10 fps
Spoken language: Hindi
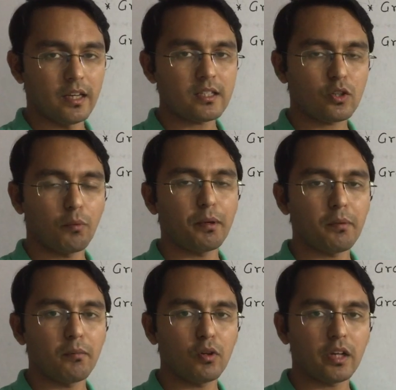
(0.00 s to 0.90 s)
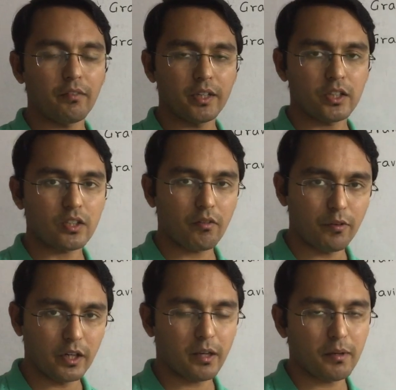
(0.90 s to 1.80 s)
इस टॉपिक में हम लोग ग्रेविटेशनल
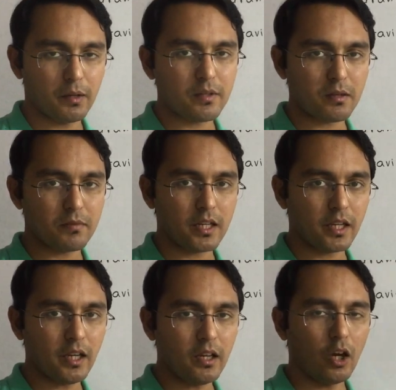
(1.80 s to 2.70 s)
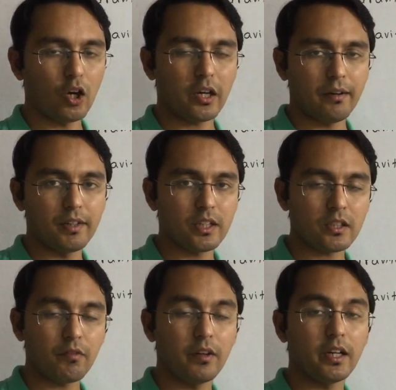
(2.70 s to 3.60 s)
फील्ड के बारे में समझेंगे और
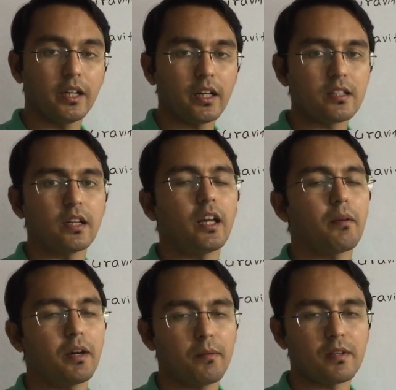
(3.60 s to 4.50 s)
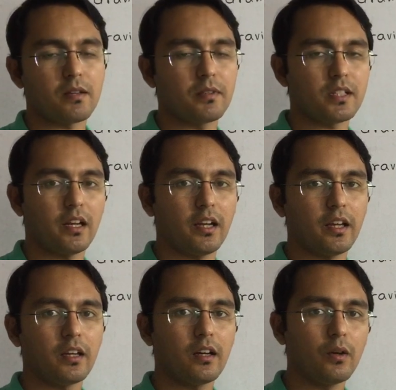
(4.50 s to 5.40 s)
ग्रेविटेशनल फील्ड इंटेंसिटी के बारे में समझ के
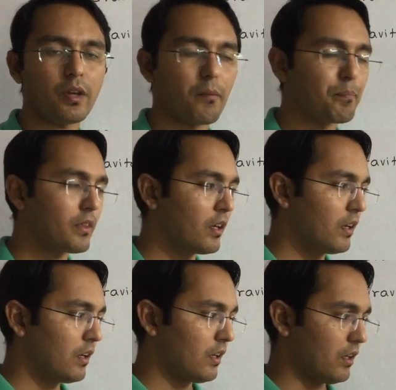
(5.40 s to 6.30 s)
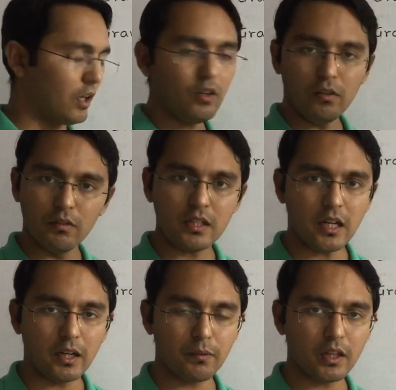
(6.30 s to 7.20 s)
लेंगे ओके नाउ विल
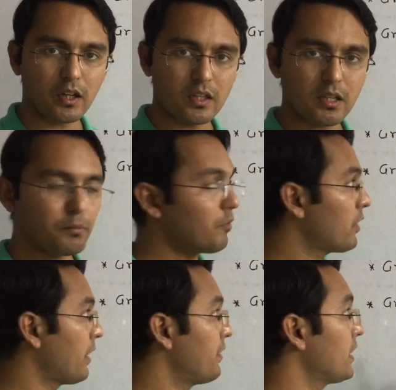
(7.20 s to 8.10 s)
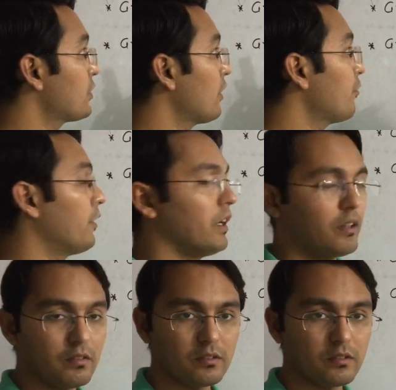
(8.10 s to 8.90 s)
स्टार्ट विद द कंसेप्ट ऑफ ग्रेविटेशनल फील्ड